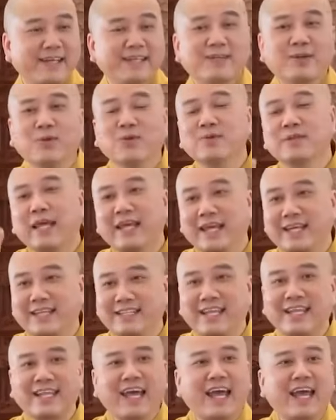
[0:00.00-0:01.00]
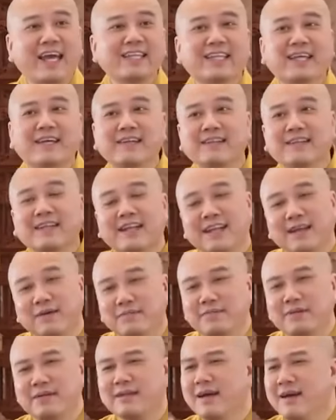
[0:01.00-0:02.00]
cái tủ tiền người ta để người ta, người ta
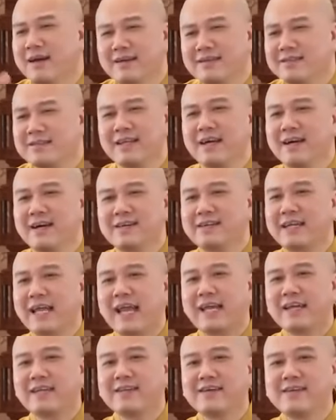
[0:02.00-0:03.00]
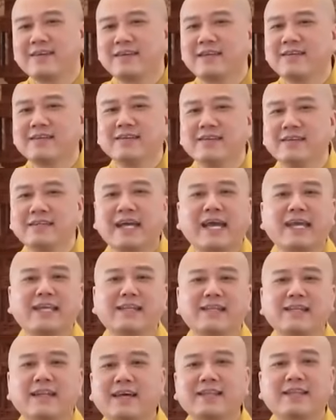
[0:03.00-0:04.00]
lóc cái đơn sơ cái thôi cái người ngay người
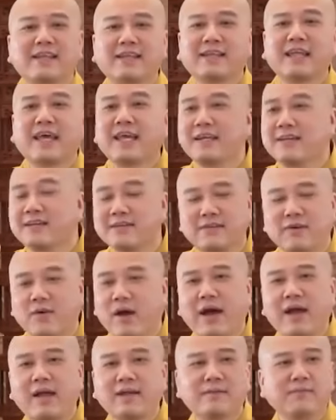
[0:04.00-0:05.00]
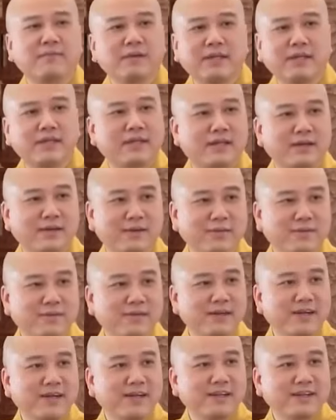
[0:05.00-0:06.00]
ta lại ta thấy khóa là bây giờ ta đụng
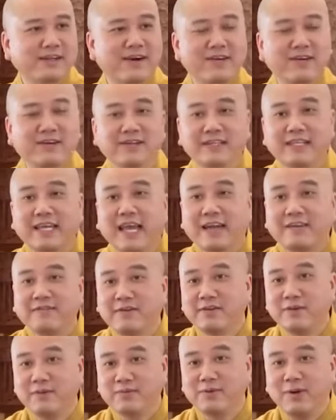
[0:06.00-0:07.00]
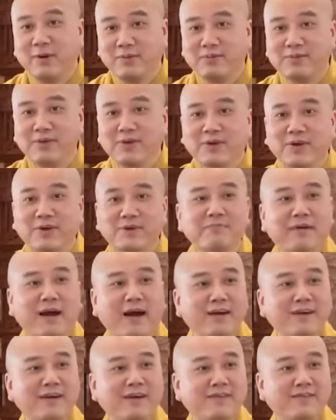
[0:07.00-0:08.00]
còn người gian phải đụng đụng vô có
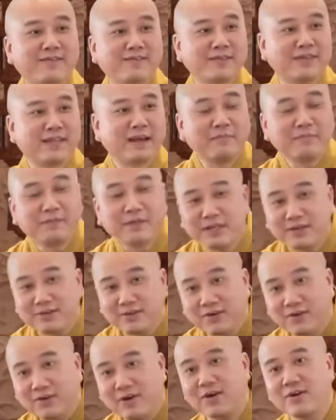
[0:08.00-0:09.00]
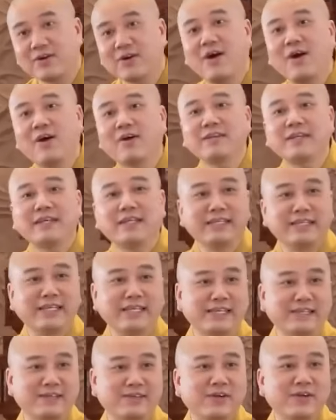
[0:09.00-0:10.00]
mở không rồi thậm chí còn ngó ngó nhìn
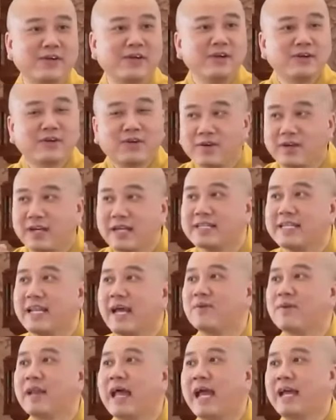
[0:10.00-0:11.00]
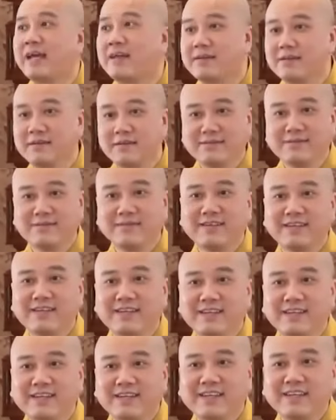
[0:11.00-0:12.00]
nhìn coi có cách nào nại nó không
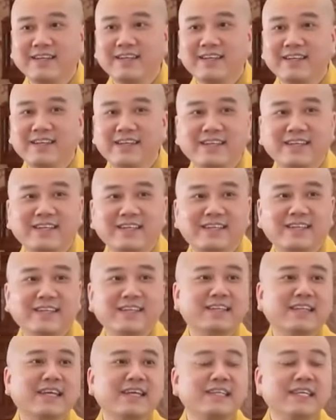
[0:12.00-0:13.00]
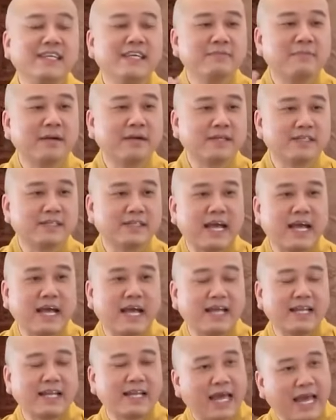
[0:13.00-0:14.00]
chứ cái gì mà người
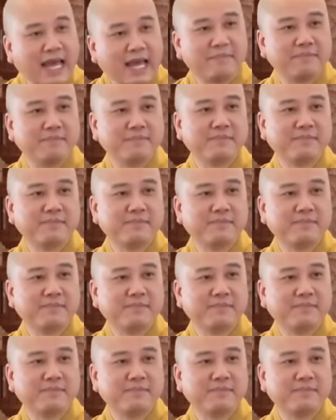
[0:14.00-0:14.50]
ta làm